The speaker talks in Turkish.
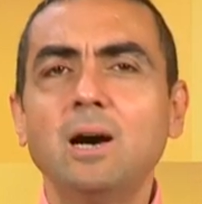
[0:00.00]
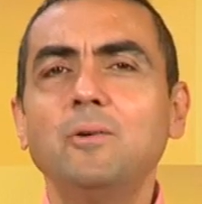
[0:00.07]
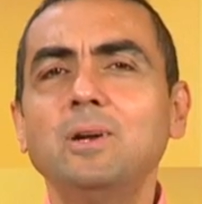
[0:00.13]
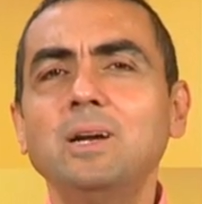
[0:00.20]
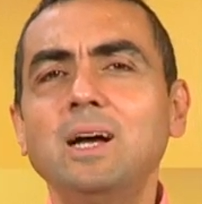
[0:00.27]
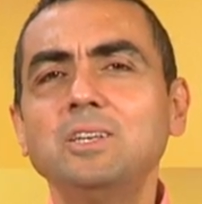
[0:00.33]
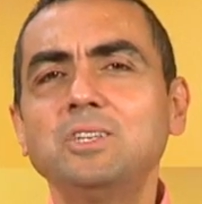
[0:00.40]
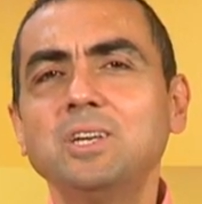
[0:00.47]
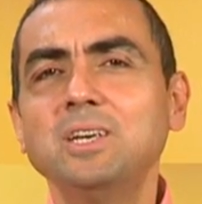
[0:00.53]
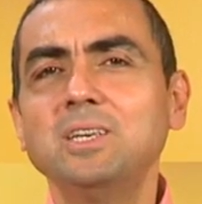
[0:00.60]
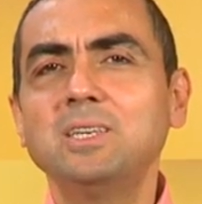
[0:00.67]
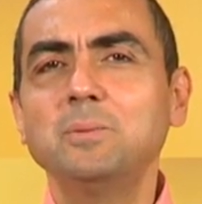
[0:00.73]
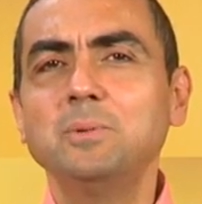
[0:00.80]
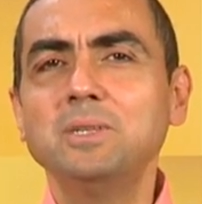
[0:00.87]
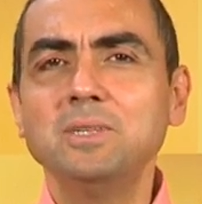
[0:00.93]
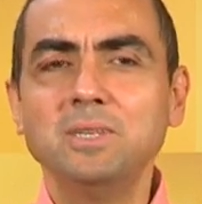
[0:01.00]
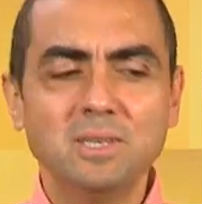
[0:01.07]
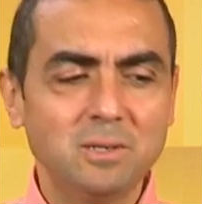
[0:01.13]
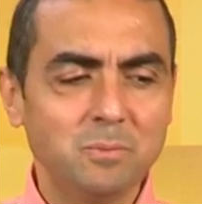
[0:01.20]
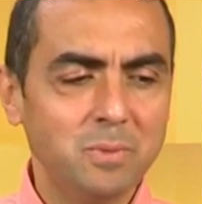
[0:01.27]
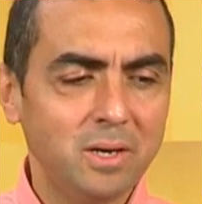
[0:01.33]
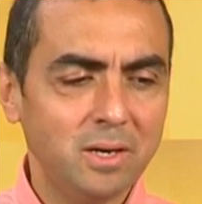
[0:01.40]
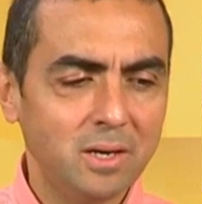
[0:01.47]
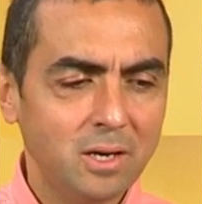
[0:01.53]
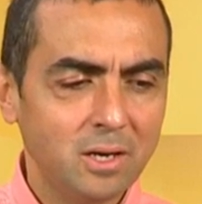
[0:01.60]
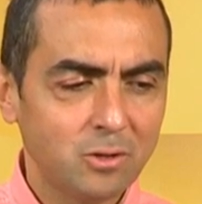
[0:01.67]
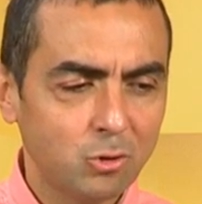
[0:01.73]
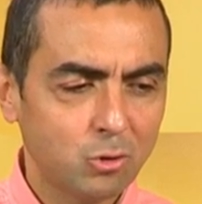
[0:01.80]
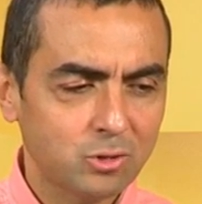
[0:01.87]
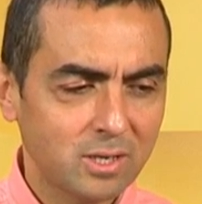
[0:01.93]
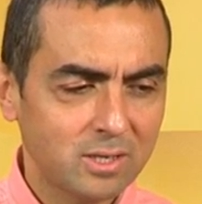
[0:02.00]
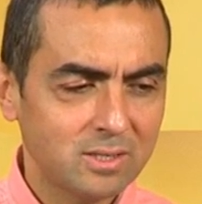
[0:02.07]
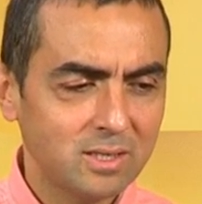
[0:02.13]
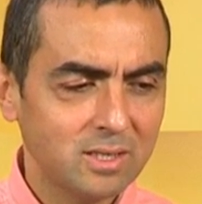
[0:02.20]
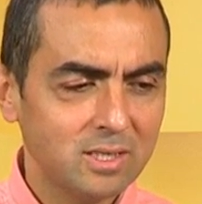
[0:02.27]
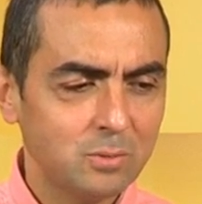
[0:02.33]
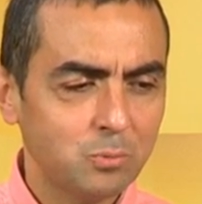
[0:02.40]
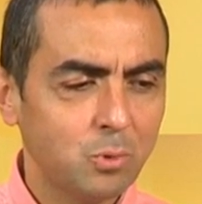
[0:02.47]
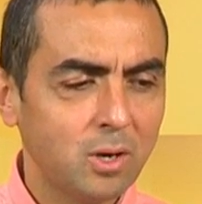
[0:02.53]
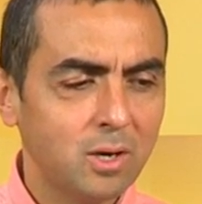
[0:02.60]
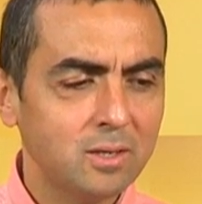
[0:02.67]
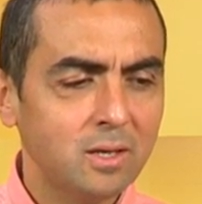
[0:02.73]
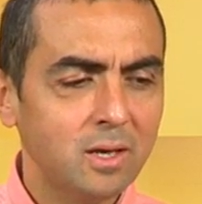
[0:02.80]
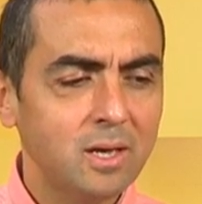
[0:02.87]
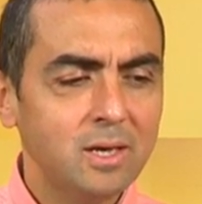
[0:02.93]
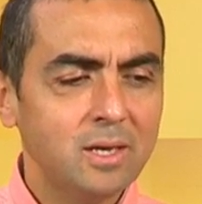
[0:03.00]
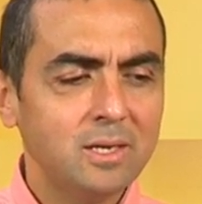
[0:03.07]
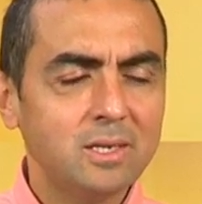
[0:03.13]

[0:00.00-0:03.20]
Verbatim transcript: Avalanche 2020 98 puan.